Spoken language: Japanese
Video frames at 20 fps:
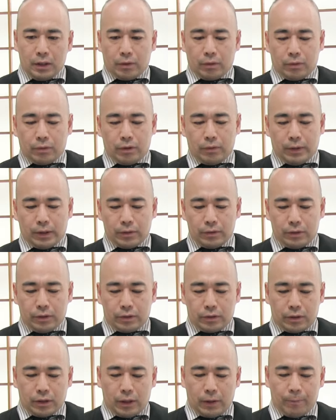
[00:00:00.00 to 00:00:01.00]
ことでもあるんで
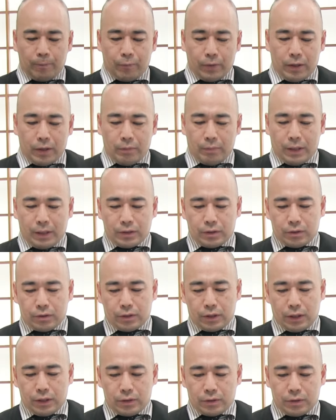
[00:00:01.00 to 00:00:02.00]
すが、で、満州
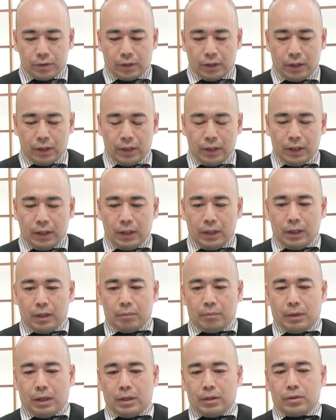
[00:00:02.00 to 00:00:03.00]
事変について。
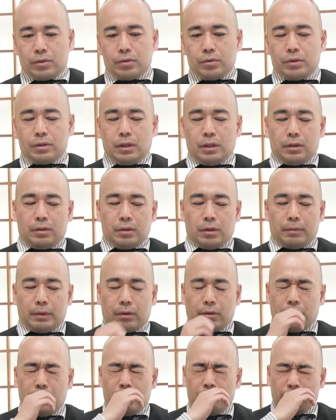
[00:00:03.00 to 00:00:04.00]
満州事変っていうのは、ま
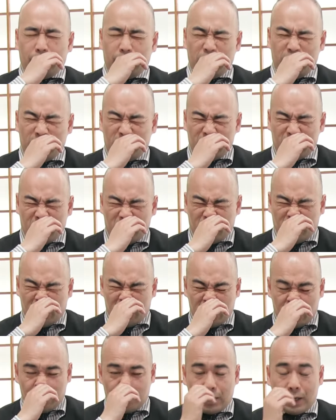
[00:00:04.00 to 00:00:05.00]
あ、これもね、もう教
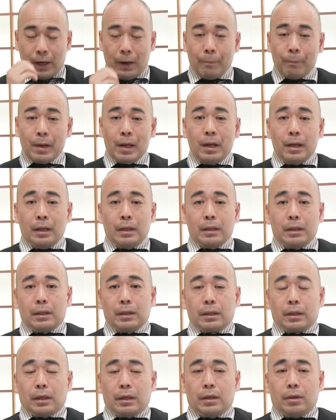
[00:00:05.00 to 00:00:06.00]
科書では、
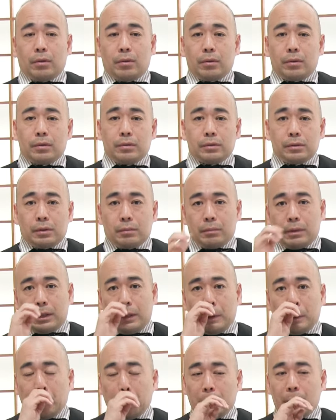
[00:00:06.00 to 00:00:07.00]
なんか日本軍、まあ、
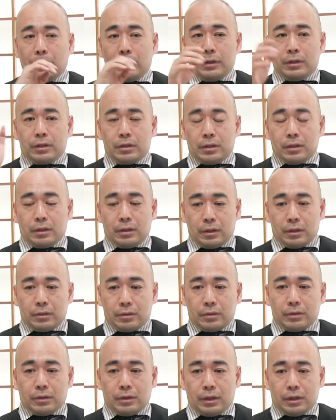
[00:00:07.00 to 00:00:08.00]
日本の一
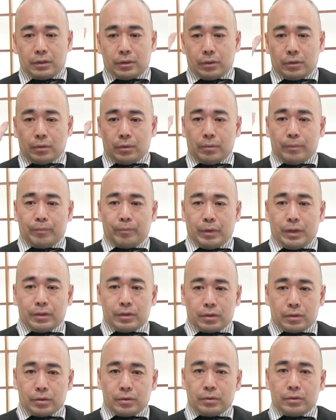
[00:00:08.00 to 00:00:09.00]
軍でその
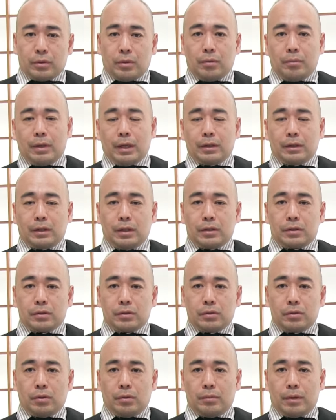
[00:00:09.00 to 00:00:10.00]
満州の満鉄
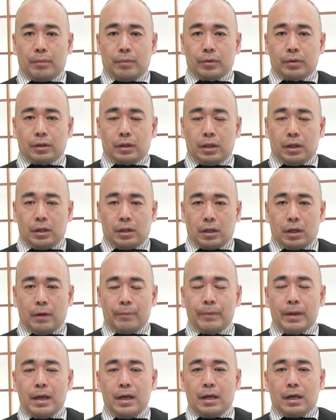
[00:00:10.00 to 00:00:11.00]
を守ってい
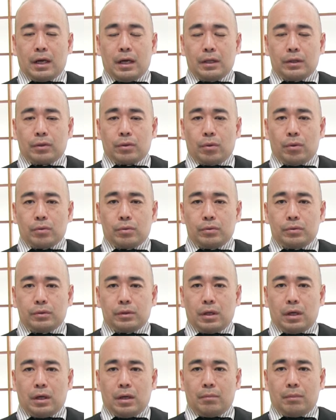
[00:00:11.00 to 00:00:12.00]
た関東
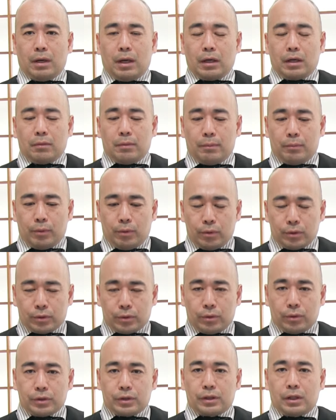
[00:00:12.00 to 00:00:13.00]
軍が、まあ、はければ暴
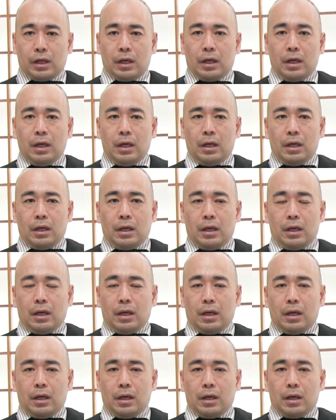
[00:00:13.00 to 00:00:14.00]
走して、
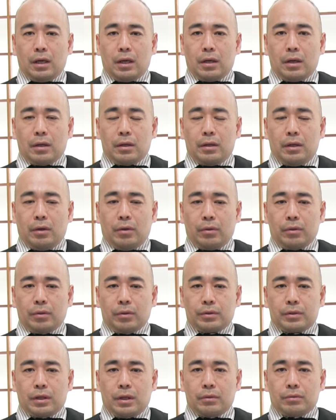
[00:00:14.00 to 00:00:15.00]
えー、日本
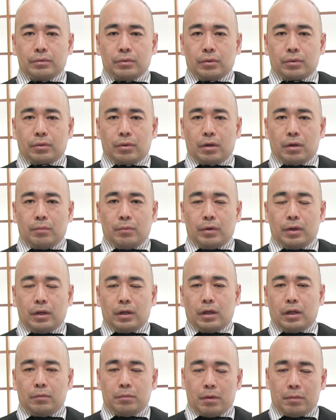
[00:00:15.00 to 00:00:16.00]
の政府の許可も
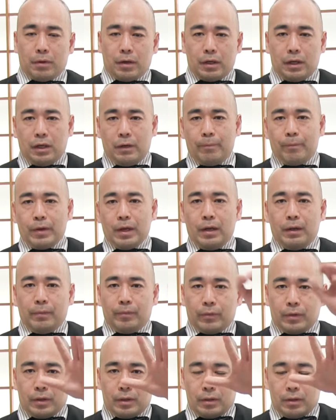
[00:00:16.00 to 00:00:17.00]
得ないままに
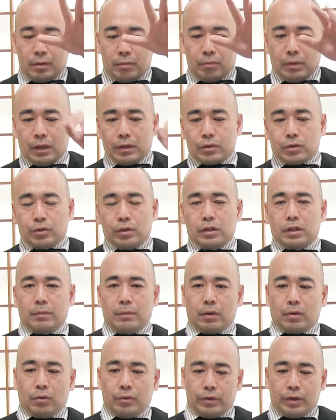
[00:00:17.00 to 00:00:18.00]
満州へ
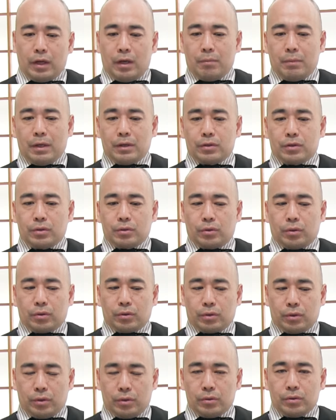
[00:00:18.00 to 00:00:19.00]
攻め込んで、満州国
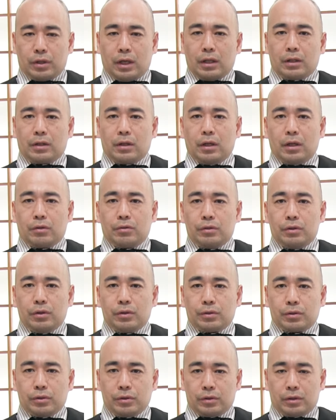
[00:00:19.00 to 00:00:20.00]
という勝手な国
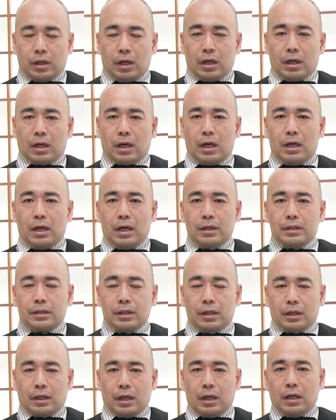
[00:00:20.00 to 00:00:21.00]
を作った、傀儡
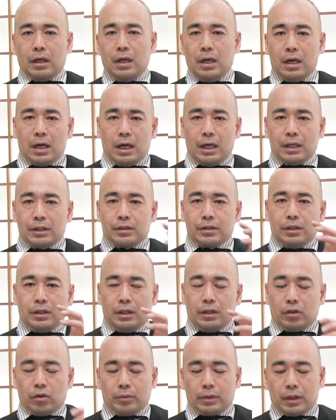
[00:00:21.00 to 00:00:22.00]
政権、操り
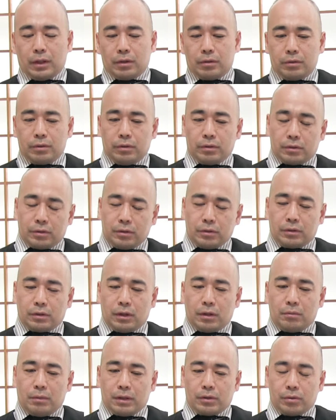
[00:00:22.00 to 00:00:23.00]
人形みたいな国を作っ
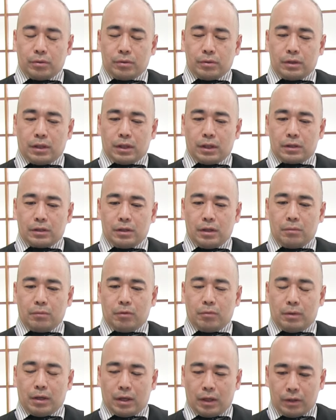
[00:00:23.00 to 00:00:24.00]
た。まあそういう話で
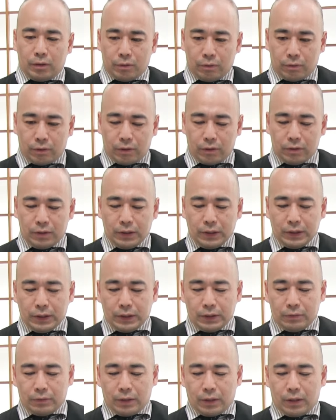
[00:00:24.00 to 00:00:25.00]
もうまかり通ってる
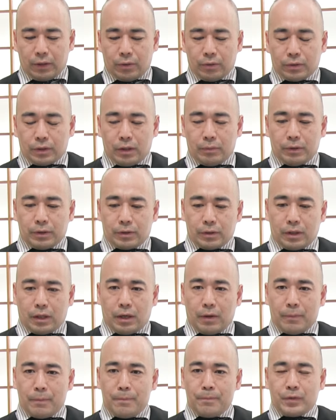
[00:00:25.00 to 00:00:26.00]
わけでございます
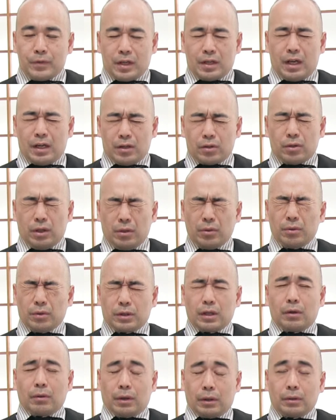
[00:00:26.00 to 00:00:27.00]
が、じゃあなんでそんなこと
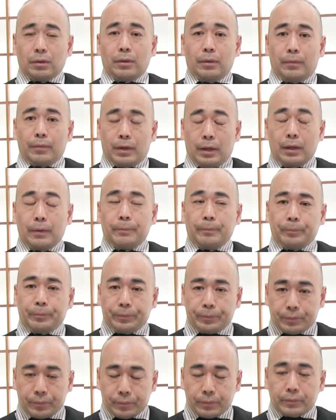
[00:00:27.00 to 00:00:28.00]
したのかと。ね。
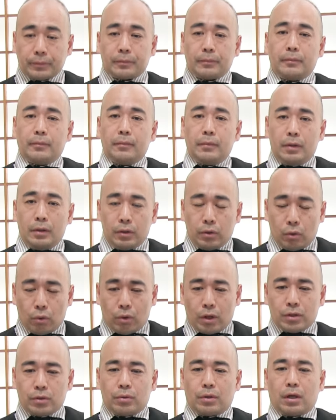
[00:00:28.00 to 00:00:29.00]

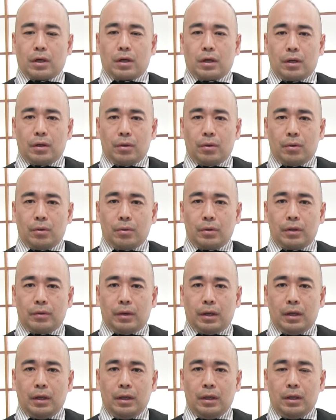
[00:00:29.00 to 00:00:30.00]
教科書の書かれようで
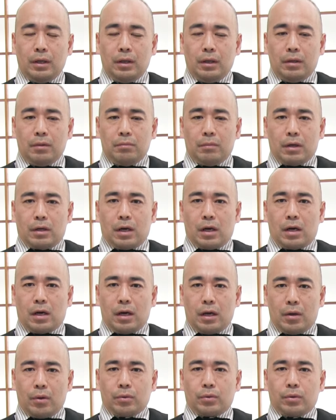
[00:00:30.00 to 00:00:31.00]
は、まあ、書
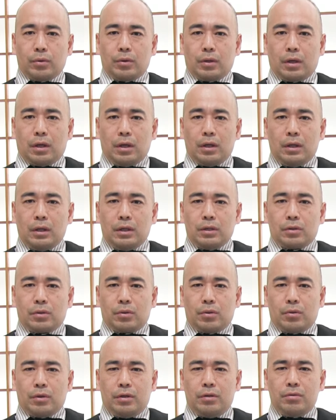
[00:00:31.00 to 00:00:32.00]
かれようというか、
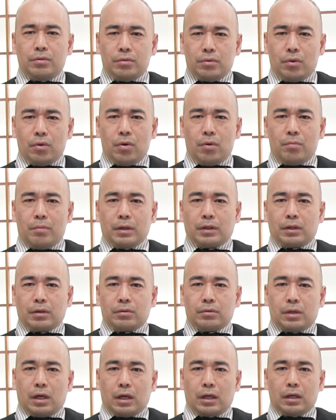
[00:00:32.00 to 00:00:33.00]
その理由を全
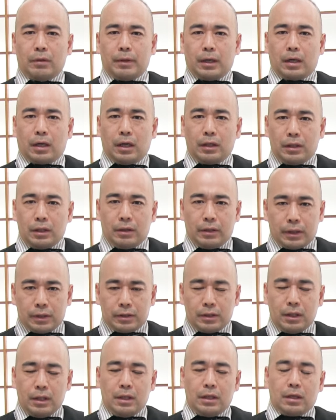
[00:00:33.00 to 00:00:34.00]
くはっきりは書いてないわけ
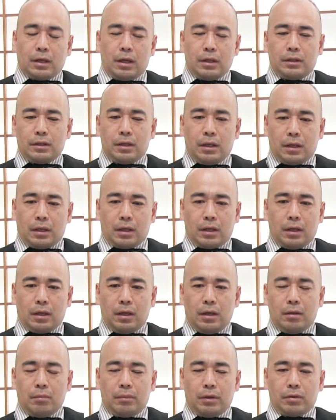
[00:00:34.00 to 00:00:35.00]
です。書いてないか
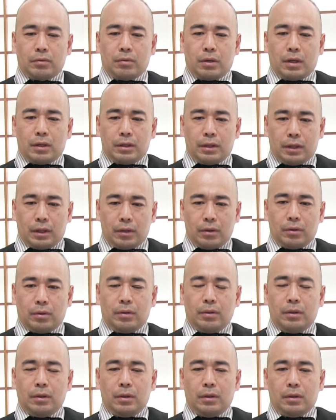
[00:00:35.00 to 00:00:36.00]
ら、まあ、よくわかんないけ
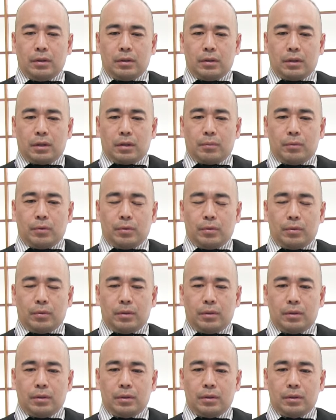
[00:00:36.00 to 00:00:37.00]
ど、なんかもう、